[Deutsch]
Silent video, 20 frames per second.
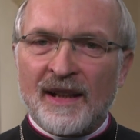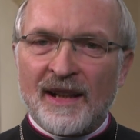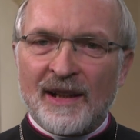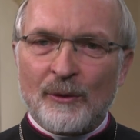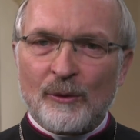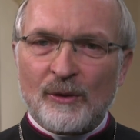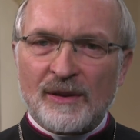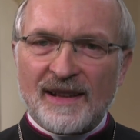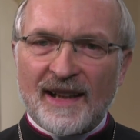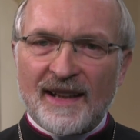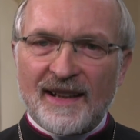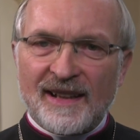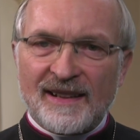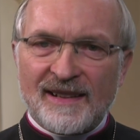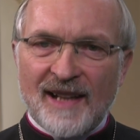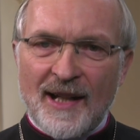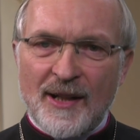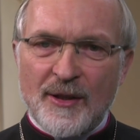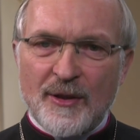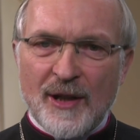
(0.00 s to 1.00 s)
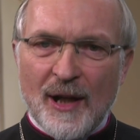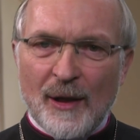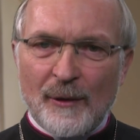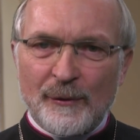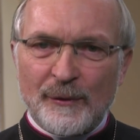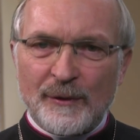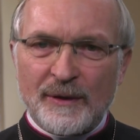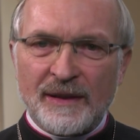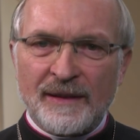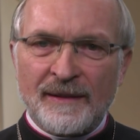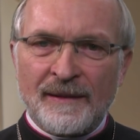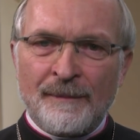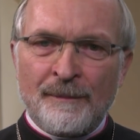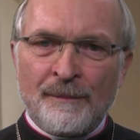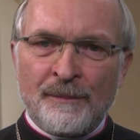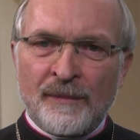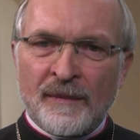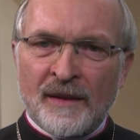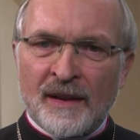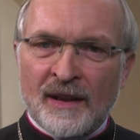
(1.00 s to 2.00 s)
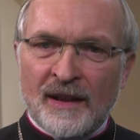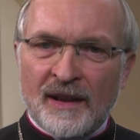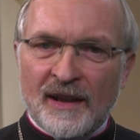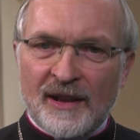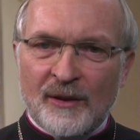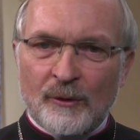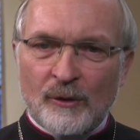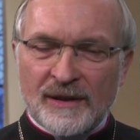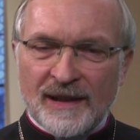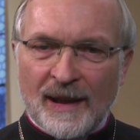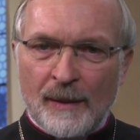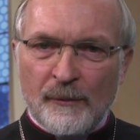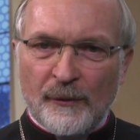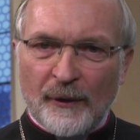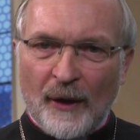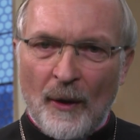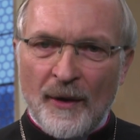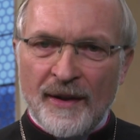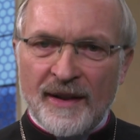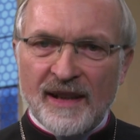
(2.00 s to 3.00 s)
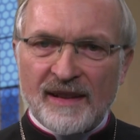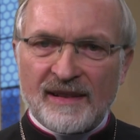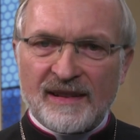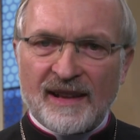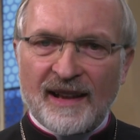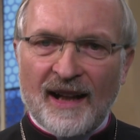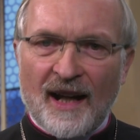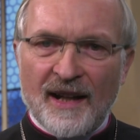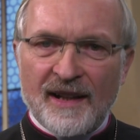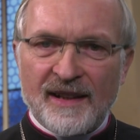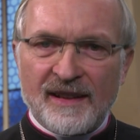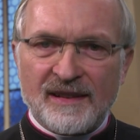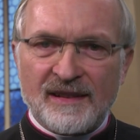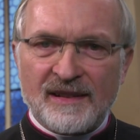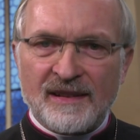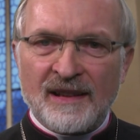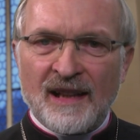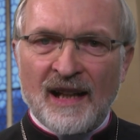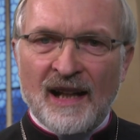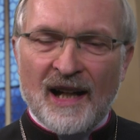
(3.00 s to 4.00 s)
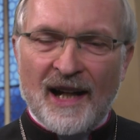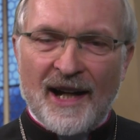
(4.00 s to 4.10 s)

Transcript: In unserer Gesellschaft, in unserem Freundeskreis,